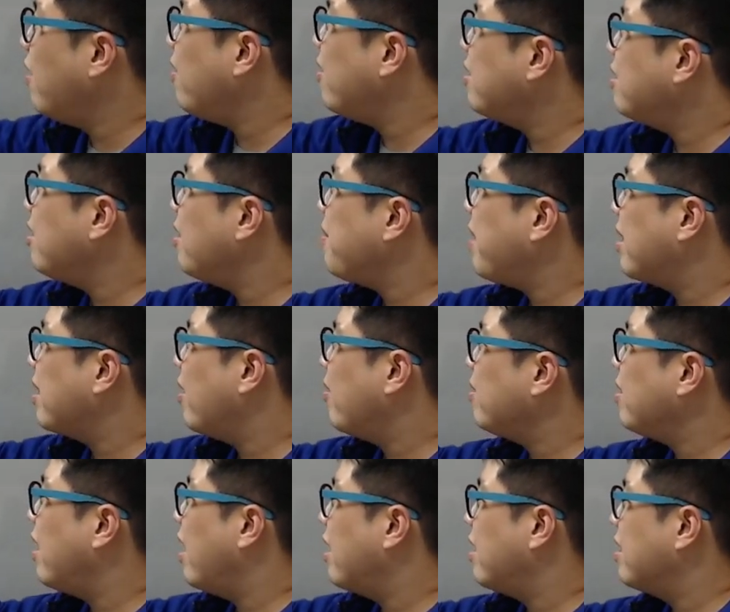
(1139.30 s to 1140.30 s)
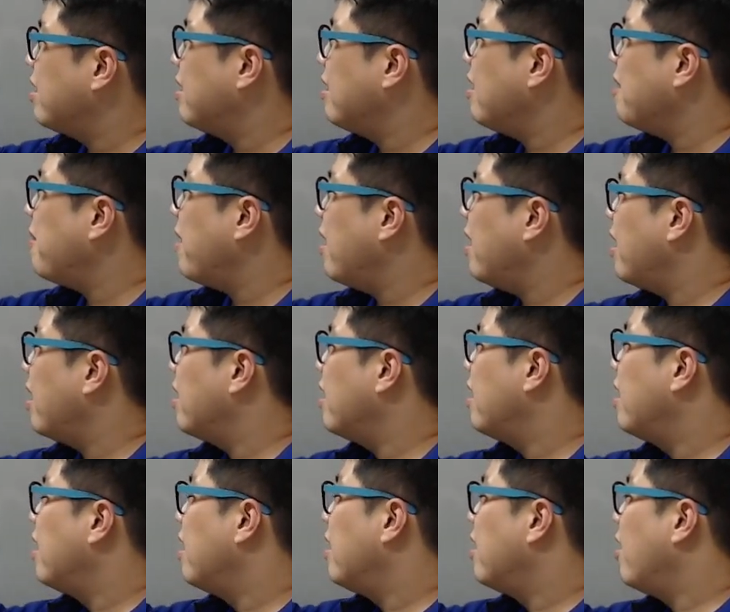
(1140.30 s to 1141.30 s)
건 시험에 안 나온다. 그냥 듣기만 해라.
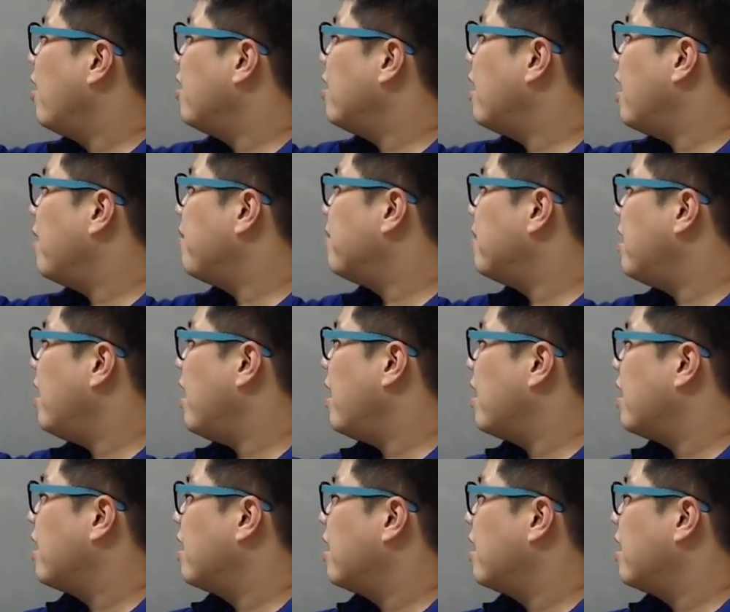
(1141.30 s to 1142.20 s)
연남생,